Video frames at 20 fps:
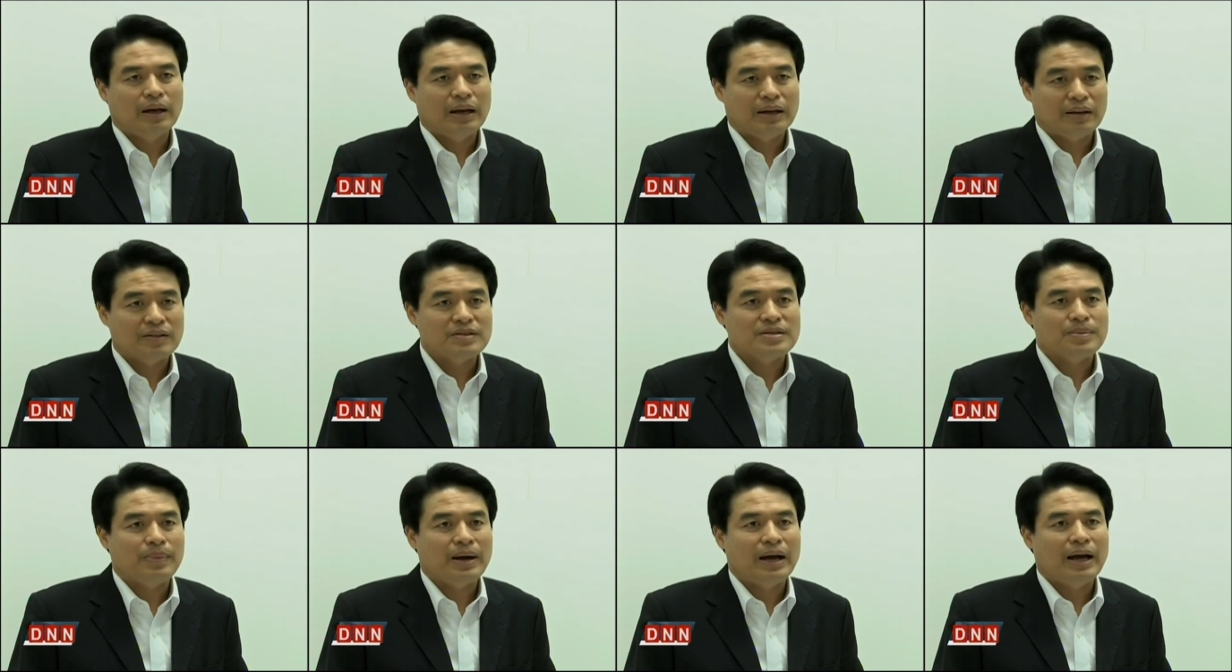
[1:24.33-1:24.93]
รัฐ
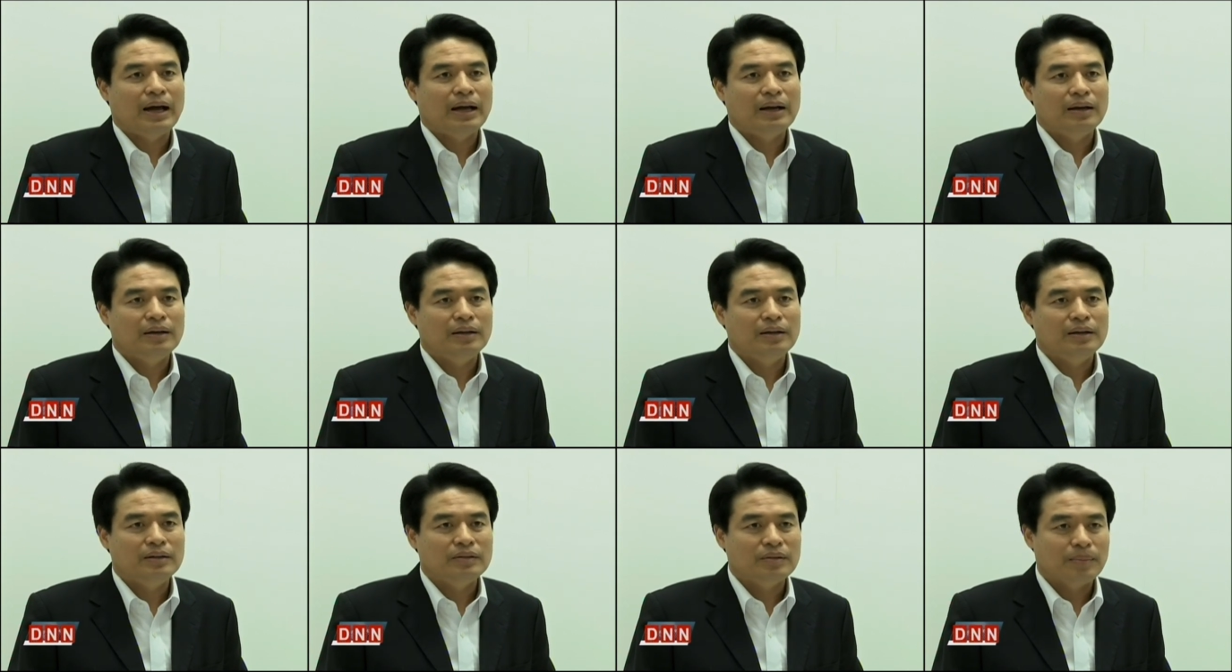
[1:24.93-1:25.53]
สภา
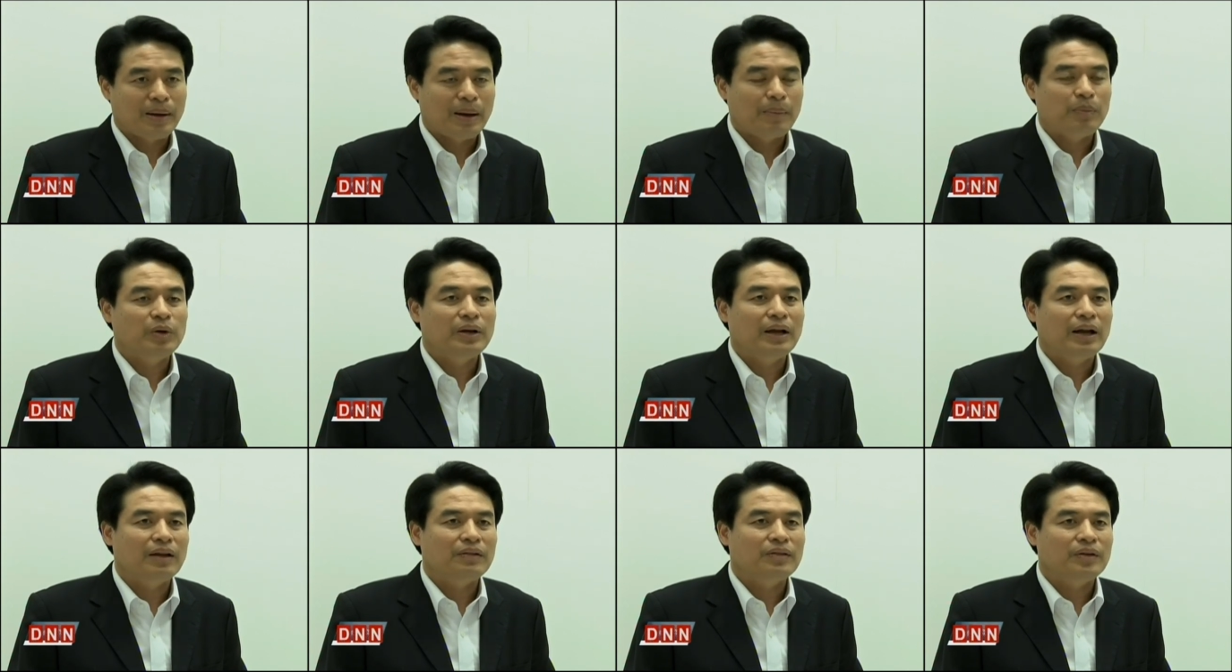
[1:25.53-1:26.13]
หรือสภา
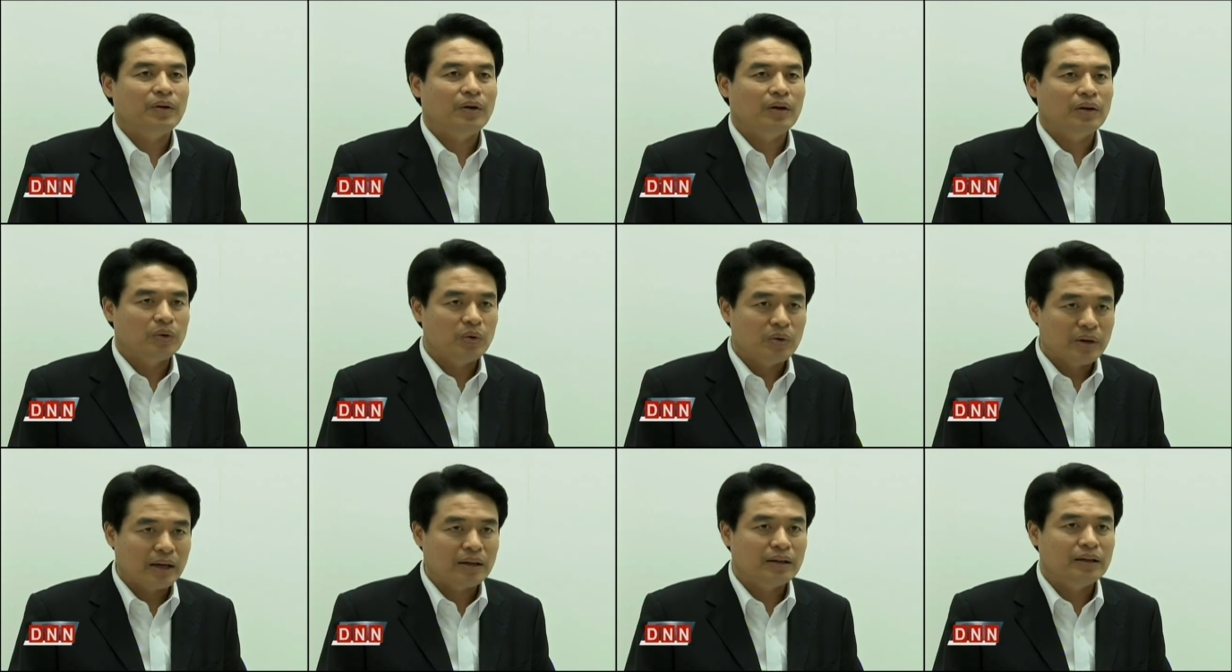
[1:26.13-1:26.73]
ผู้แทนราษฎร
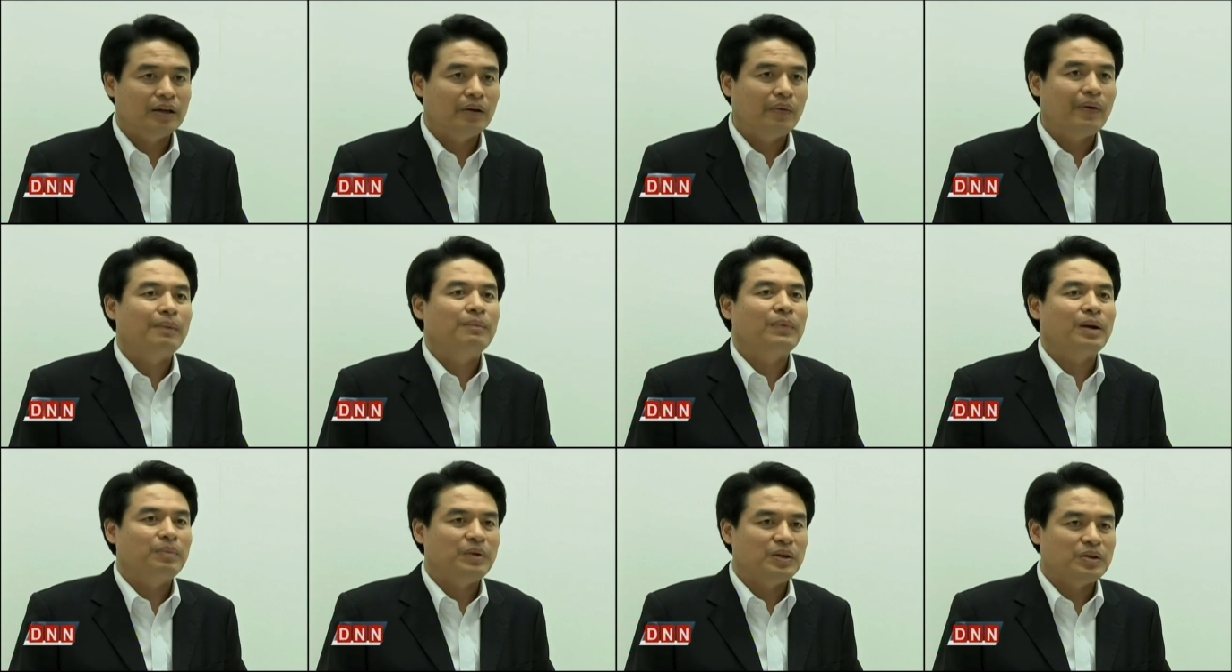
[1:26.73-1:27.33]
ตรงนั้นคือค
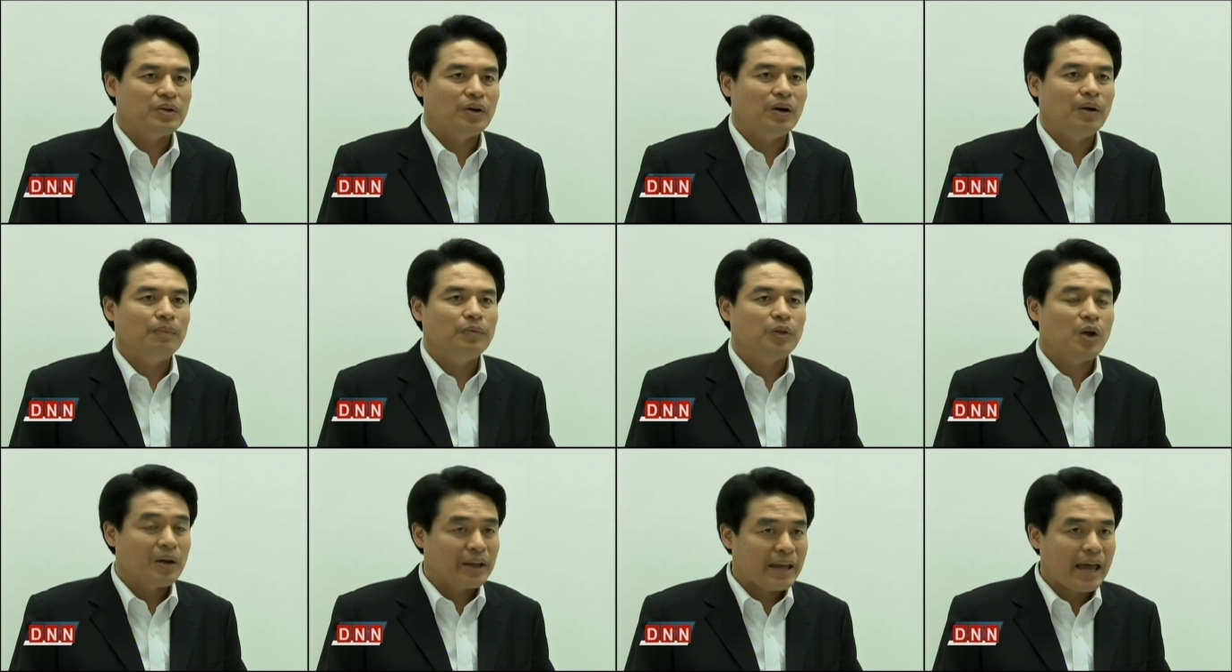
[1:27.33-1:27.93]
วามรับผิดชอบ
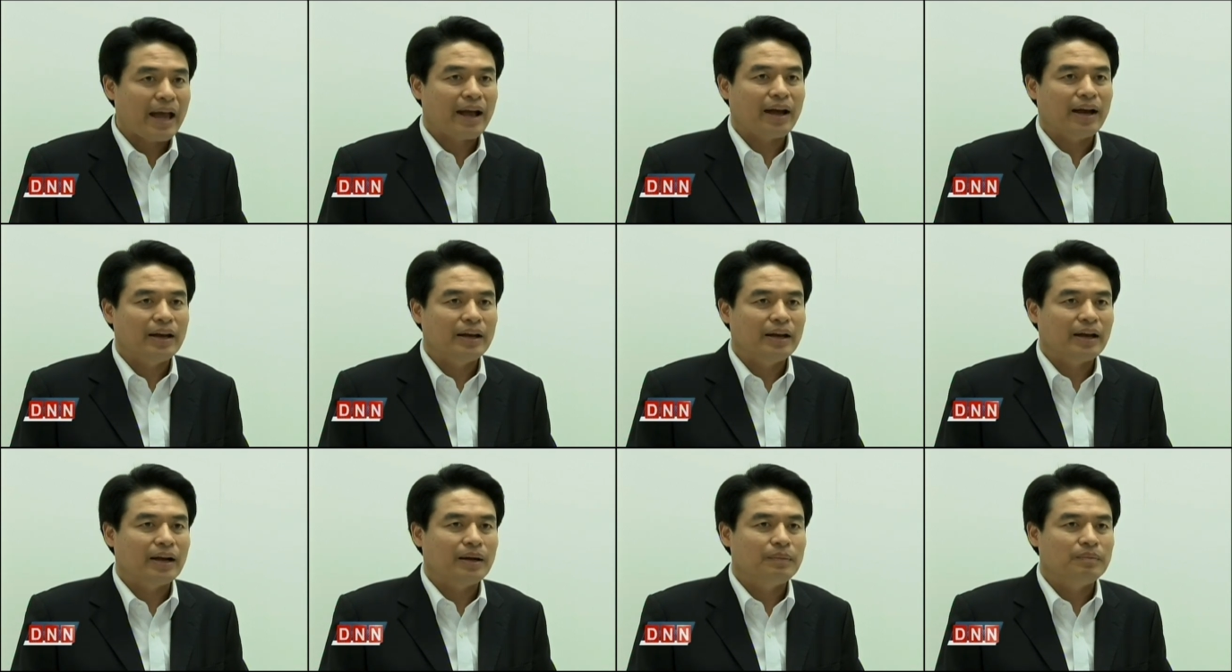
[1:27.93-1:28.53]
ต้องแยกกั
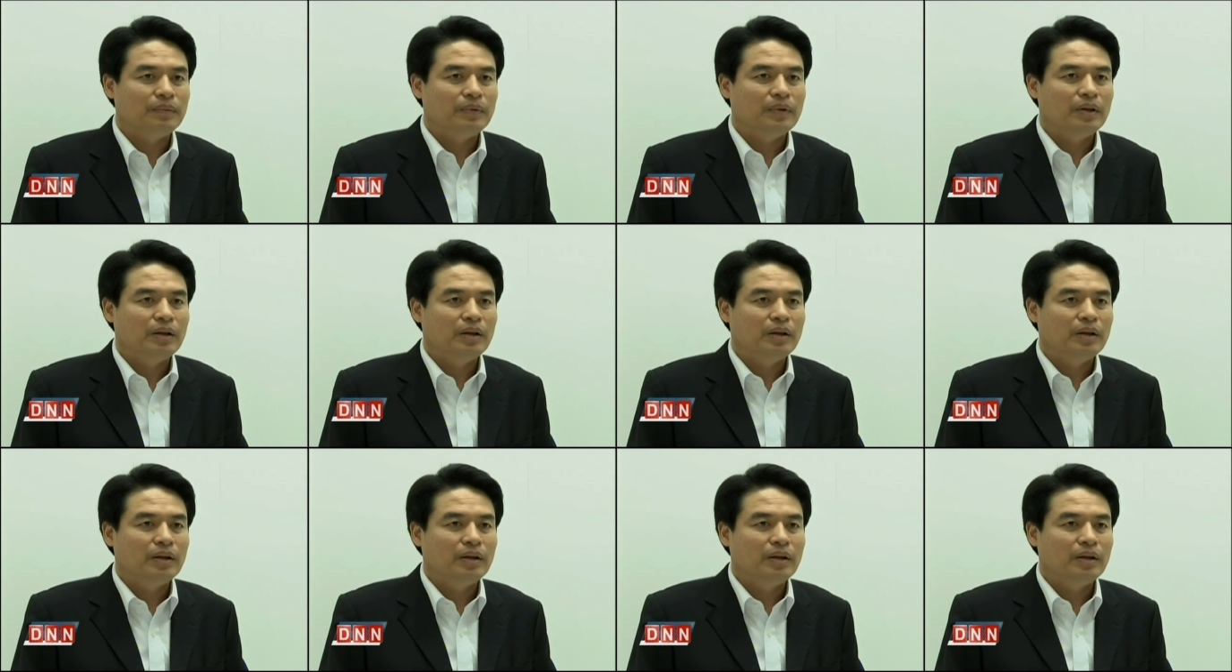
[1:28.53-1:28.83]
นนะครับ